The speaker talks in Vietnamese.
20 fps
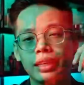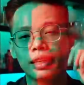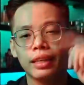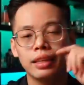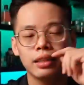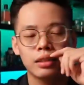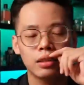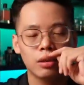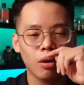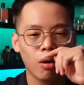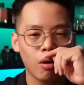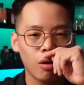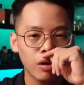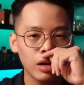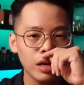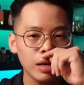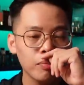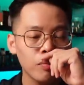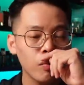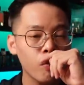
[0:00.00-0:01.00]
thì có
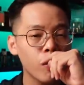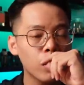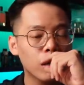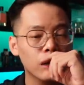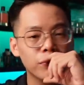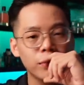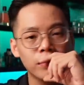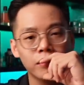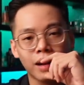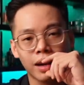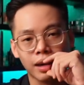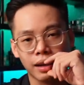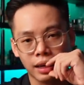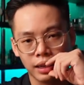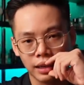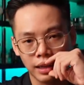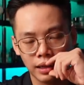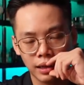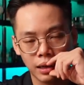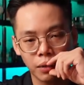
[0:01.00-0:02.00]
nên mua cái phiên bản
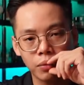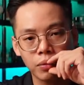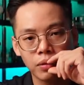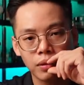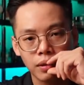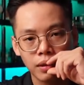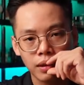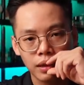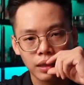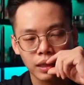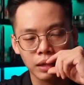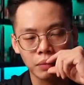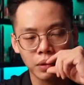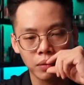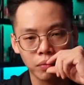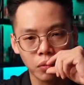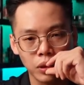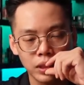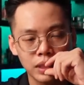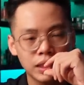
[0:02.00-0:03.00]
này hay không thì
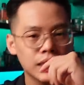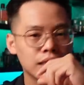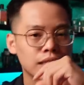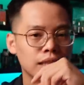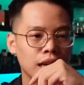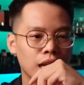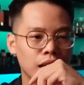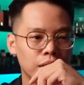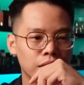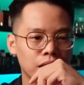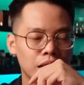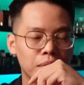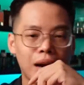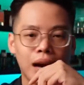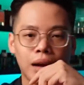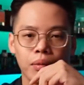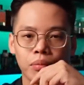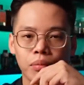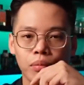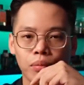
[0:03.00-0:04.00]
mình muốn chia sẻ với các
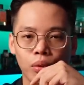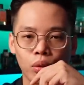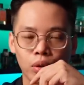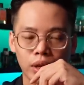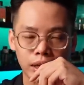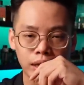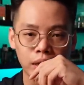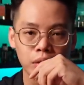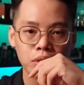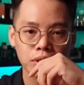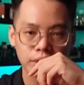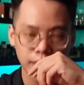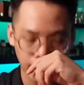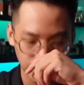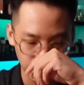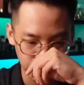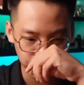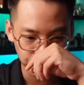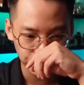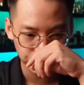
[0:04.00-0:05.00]
bạn một điều
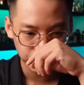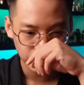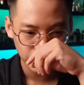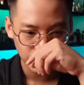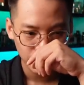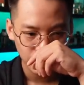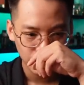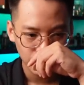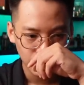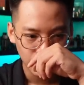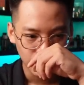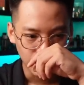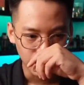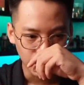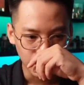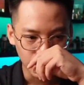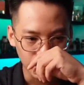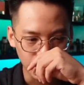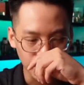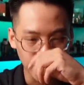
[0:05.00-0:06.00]
rằng
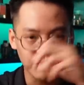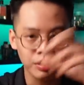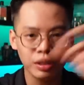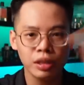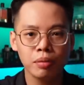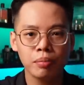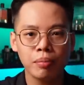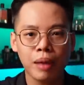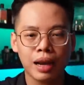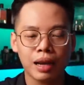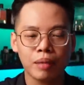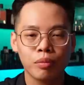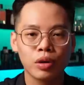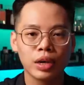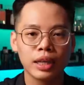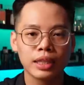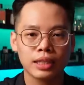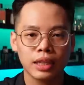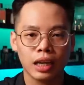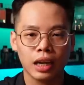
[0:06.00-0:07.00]
nếu như bạn là một
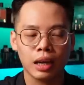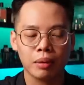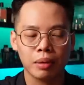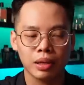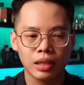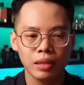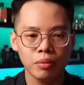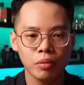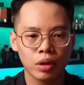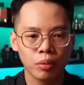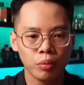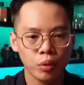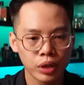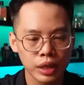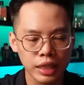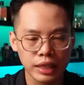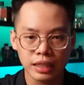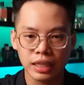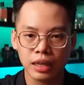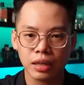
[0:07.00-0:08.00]
người trẻ bạn thích một cái mùi
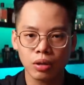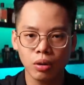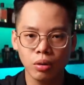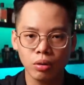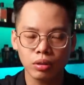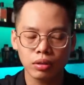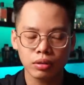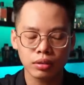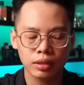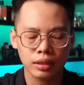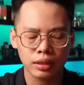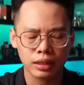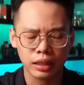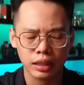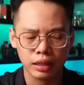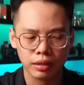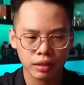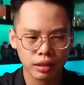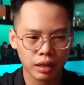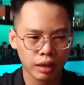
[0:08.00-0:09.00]
hiện diện tốt
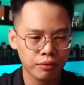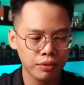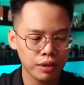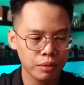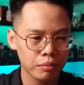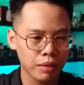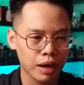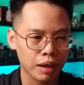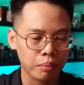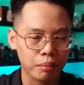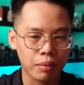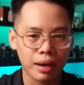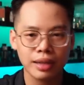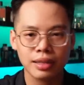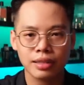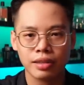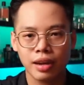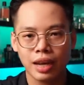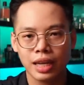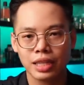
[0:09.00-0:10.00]
thì cái phiên bản
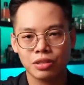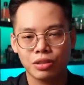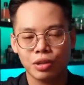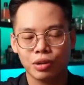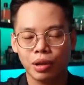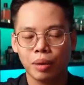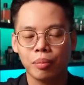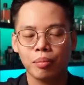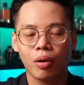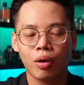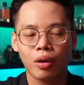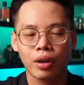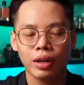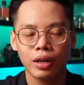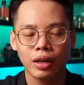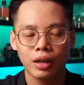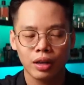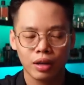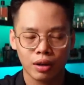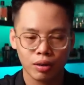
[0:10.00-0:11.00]
Mancera Sedat Boy
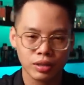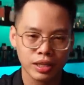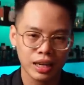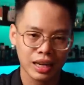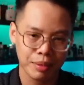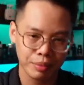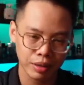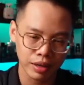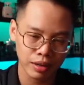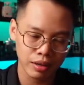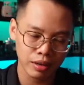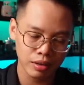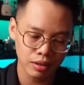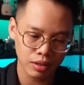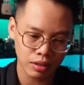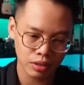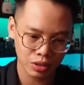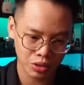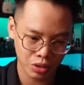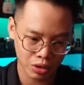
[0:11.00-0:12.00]
nó sẽ đáp ứng
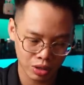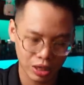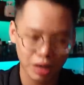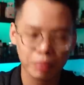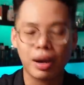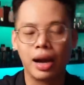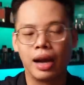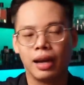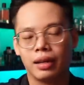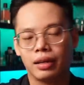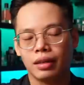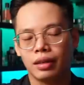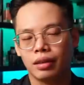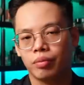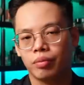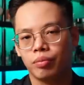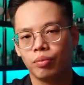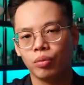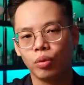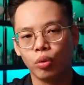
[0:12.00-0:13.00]
được cho các bạn
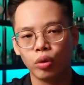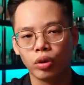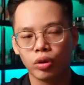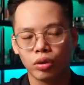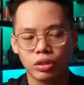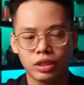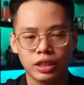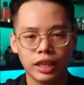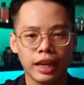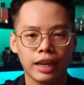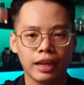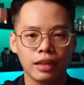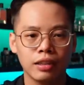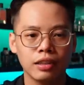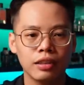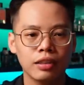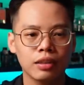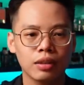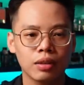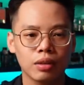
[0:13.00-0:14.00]
mùi nó trẻ
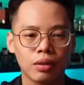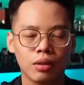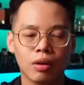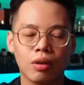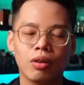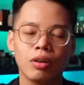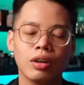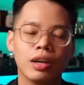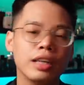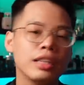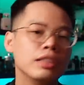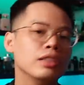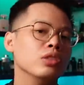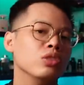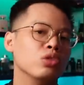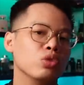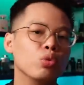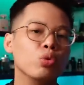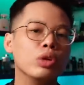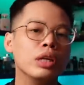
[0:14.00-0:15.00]
hơn nó gây sự
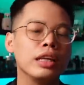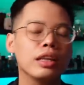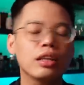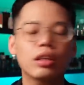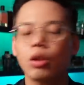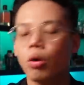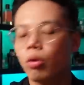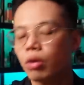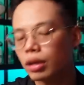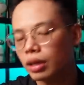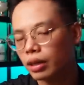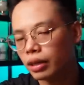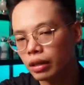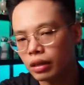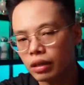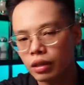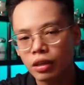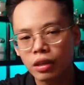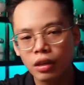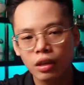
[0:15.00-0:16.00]
chú ý tốt
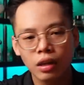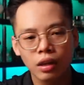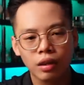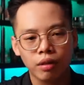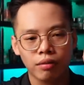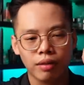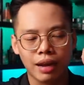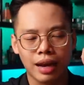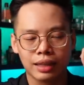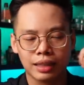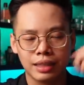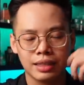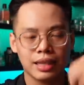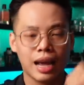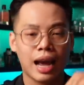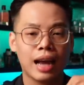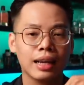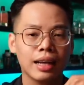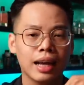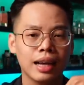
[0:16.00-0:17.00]
hơn và cái
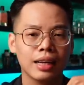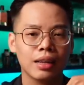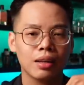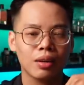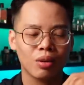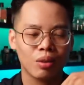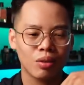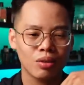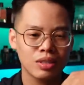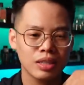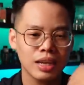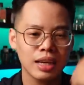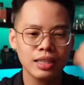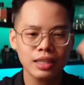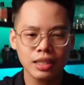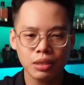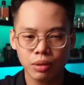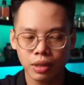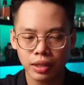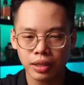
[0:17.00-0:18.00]
giá thành nó dễ
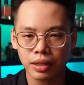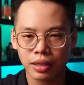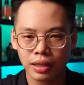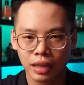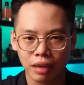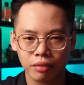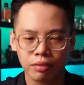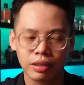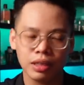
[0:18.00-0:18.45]
chịu hơn tại